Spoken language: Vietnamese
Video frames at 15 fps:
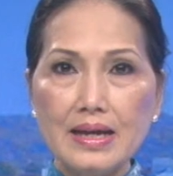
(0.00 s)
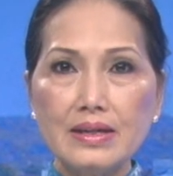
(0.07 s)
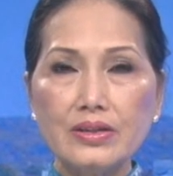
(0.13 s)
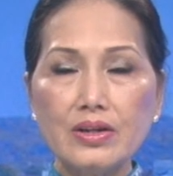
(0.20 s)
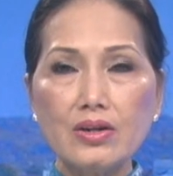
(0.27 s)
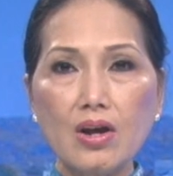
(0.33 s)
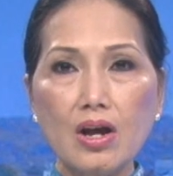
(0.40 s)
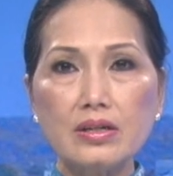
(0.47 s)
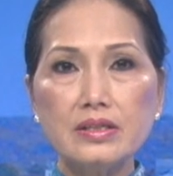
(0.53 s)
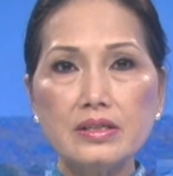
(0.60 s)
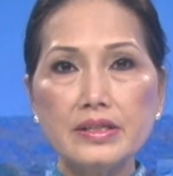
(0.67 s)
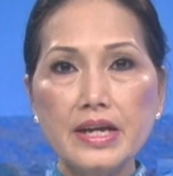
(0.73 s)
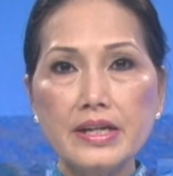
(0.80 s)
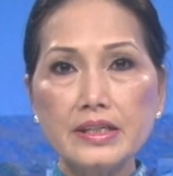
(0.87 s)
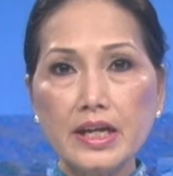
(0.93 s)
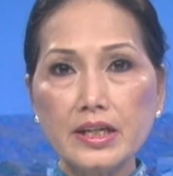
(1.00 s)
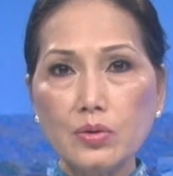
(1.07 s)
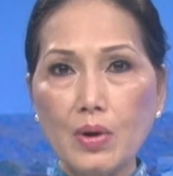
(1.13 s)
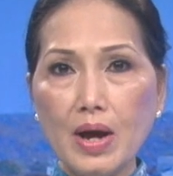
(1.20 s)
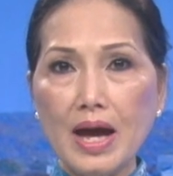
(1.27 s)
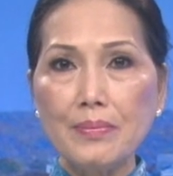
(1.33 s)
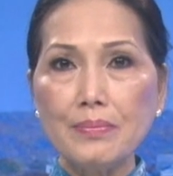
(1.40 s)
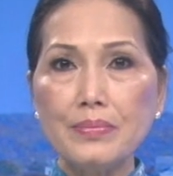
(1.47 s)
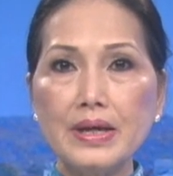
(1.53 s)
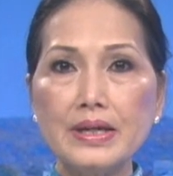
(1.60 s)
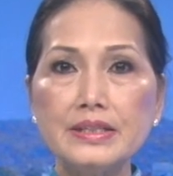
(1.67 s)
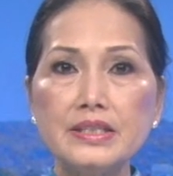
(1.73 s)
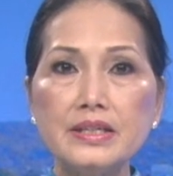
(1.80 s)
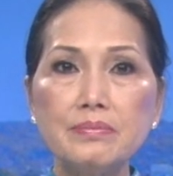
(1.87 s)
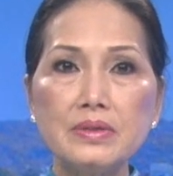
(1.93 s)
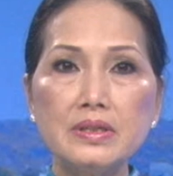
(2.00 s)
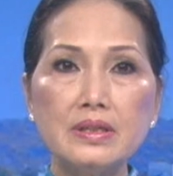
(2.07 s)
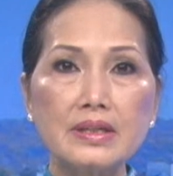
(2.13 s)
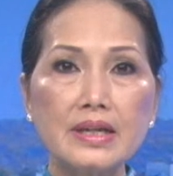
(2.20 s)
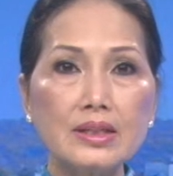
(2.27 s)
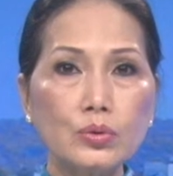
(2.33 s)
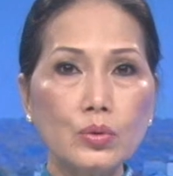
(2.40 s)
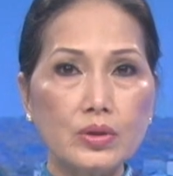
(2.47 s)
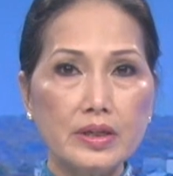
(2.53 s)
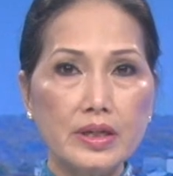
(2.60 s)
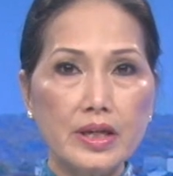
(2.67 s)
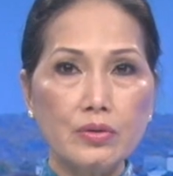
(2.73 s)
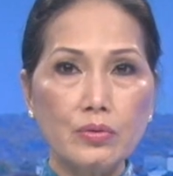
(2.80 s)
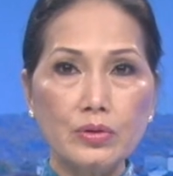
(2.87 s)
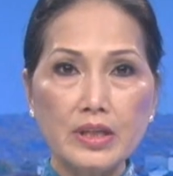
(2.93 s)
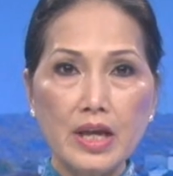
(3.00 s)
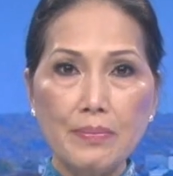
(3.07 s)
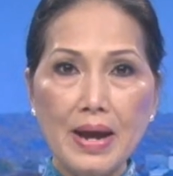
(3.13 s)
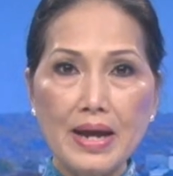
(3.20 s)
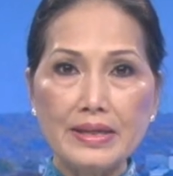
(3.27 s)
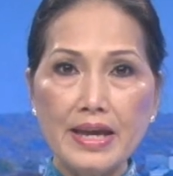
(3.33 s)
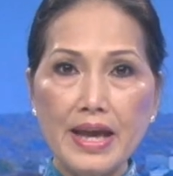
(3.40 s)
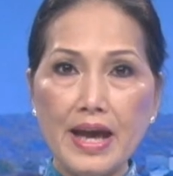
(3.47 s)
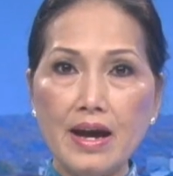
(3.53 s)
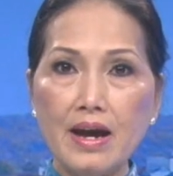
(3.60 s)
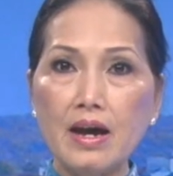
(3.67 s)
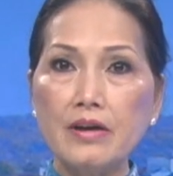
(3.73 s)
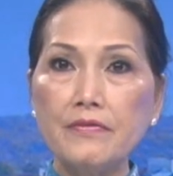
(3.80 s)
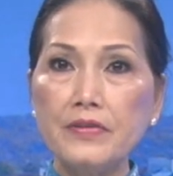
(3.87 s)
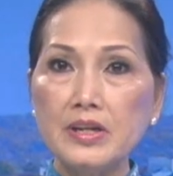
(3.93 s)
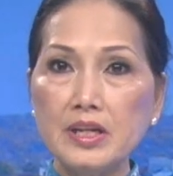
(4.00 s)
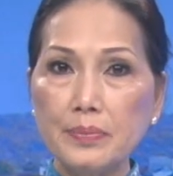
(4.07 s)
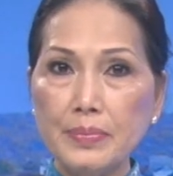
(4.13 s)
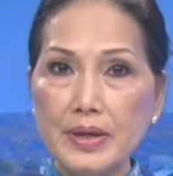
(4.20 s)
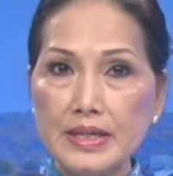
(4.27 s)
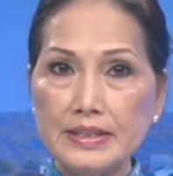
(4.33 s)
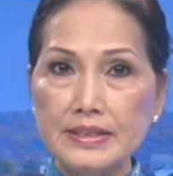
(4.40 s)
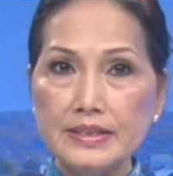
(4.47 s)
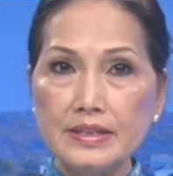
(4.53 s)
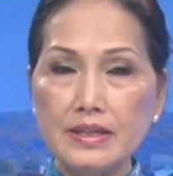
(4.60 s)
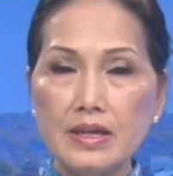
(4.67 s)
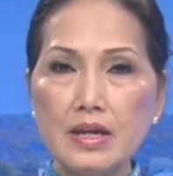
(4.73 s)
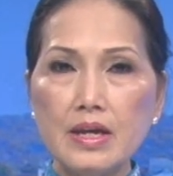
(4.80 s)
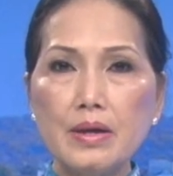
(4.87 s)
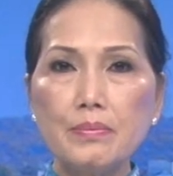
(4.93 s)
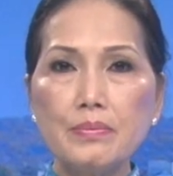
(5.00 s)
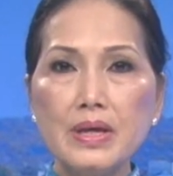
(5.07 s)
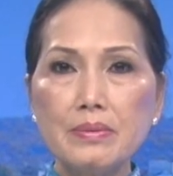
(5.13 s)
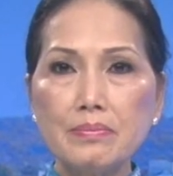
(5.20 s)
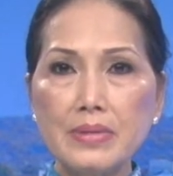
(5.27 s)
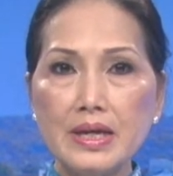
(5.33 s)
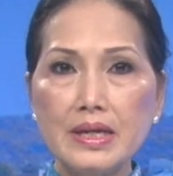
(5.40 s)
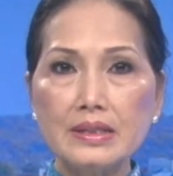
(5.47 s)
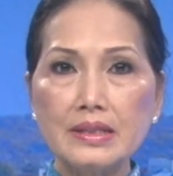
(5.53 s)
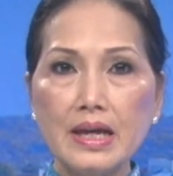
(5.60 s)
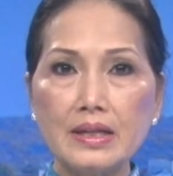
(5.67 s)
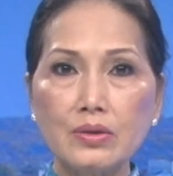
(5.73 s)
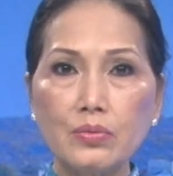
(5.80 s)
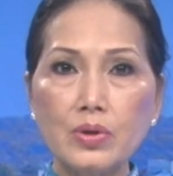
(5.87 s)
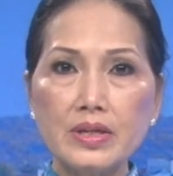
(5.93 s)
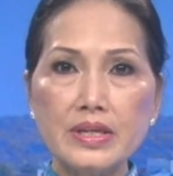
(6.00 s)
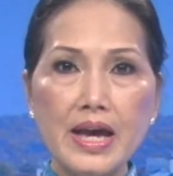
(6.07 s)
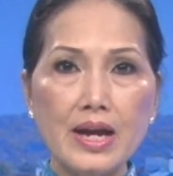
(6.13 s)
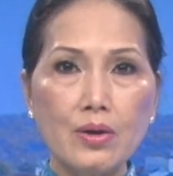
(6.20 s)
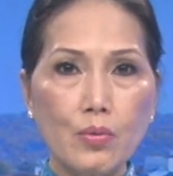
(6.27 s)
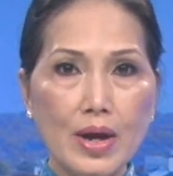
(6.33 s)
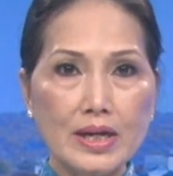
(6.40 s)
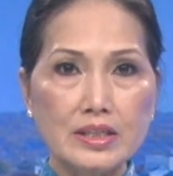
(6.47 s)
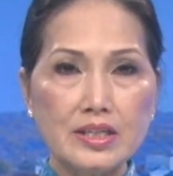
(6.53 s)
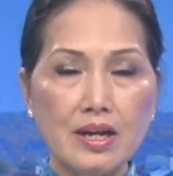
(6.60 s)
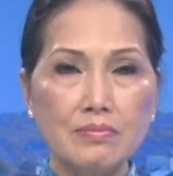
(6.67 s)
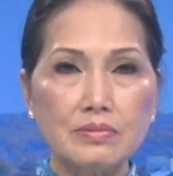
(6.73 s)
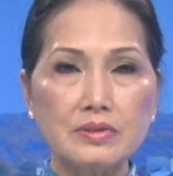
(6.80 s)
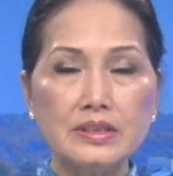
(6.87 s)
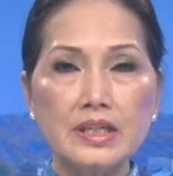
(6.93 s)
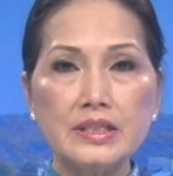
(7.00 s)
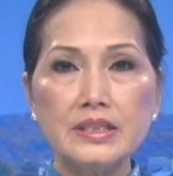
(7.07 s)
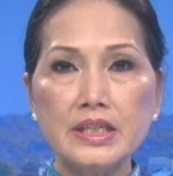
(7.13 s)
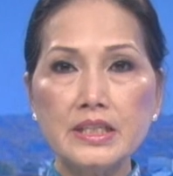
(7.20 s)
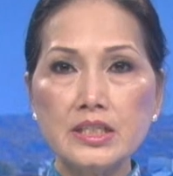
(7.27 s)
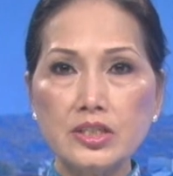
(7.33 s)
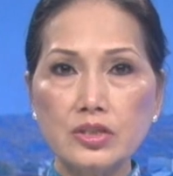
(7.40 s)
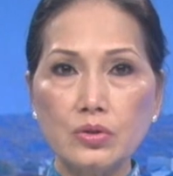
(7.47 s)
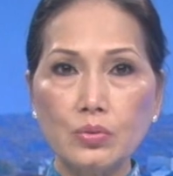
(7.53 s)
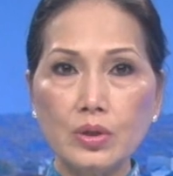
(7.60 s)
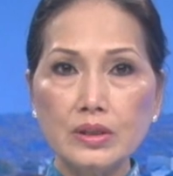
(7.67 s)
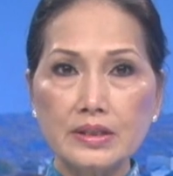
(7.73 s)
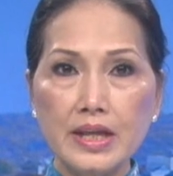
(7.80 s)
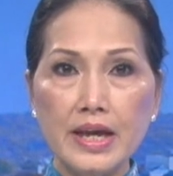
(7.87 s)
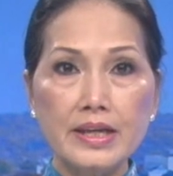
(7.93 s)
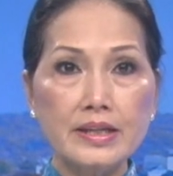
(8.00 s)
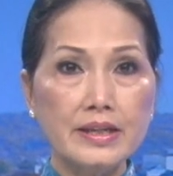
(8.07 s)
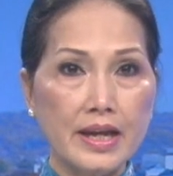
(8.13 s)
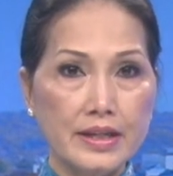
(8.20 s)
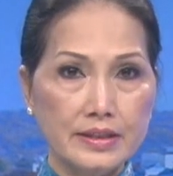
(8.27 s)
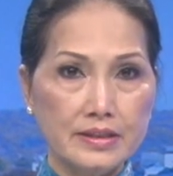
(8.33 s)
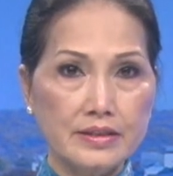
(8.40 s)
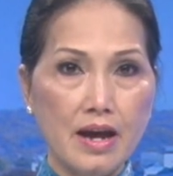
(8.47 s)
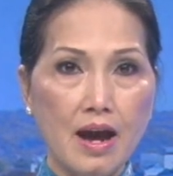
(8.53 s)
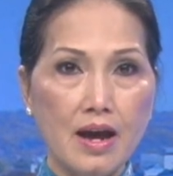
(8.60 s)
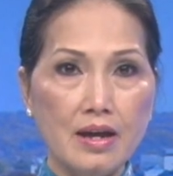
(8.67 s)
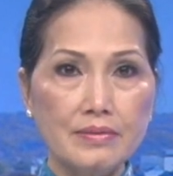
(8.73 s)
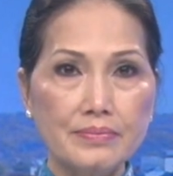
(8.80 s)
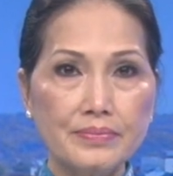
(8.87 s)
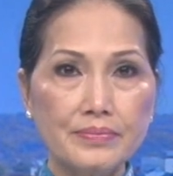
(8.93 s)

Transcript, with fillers: nó còn đưa đến kết quả Mỹ chiếm được các thuộc địa của Tây Ban Nha ở Philippines, biến Mỹ thành quốc gia quan trọng trên chính trường quốc tế kể từ đó.